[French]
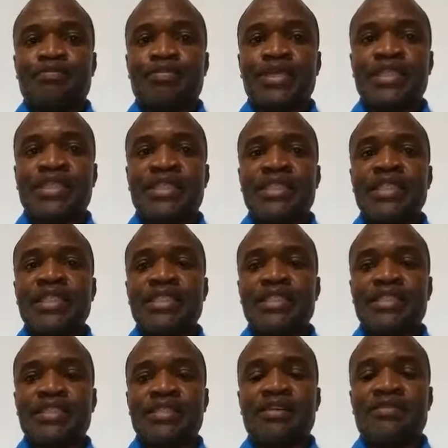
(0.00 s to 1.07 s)

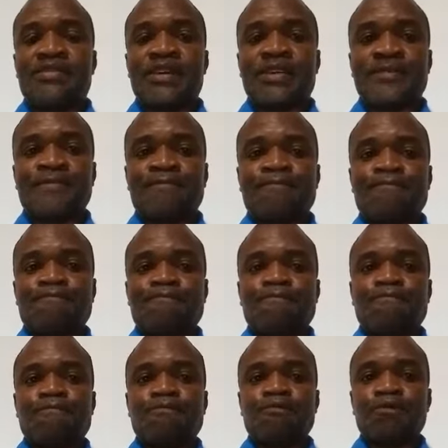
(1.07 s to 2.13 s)
Petits enfants,
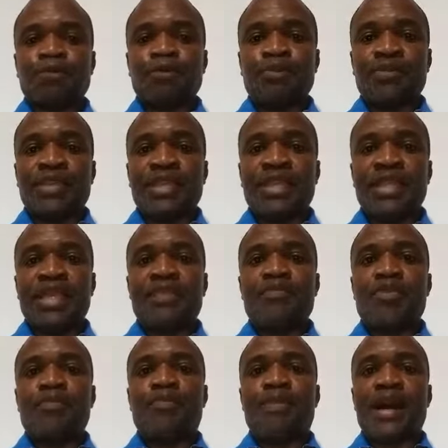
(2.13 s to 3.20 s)

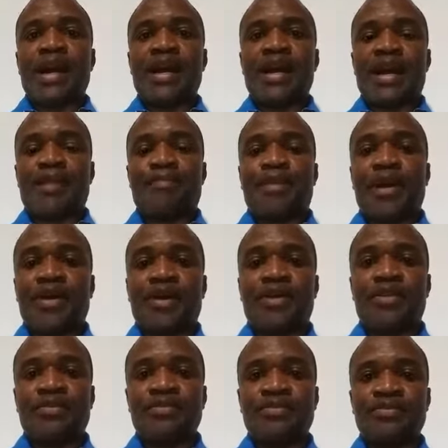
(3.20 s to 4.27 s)
n'aimons pas en
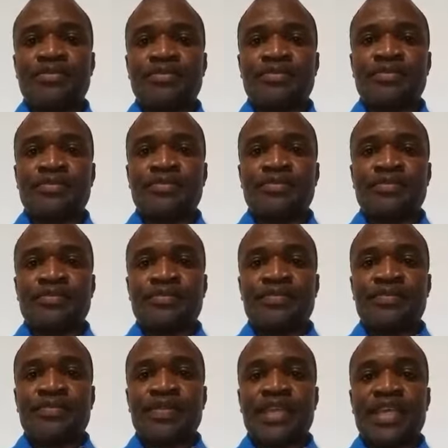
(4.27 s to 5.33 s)
parole
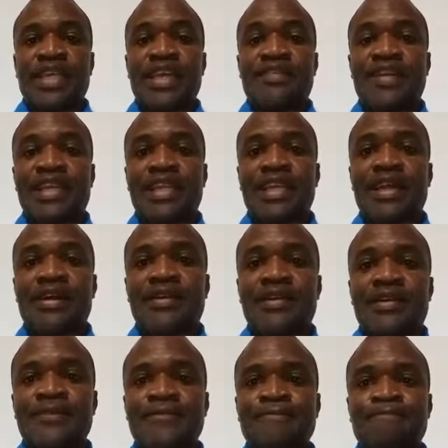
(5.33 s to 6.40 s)
et avec la
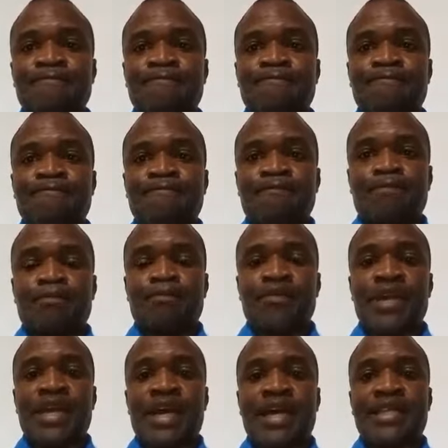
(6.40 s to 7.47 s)
langue,
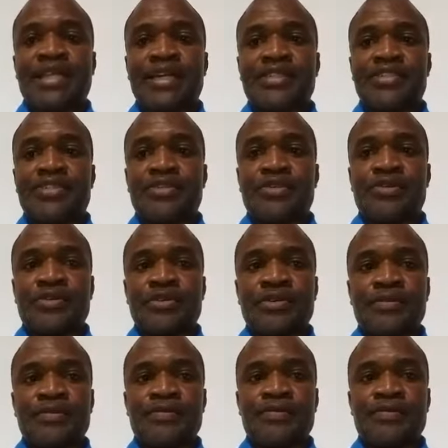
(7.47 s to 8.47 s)
mais en action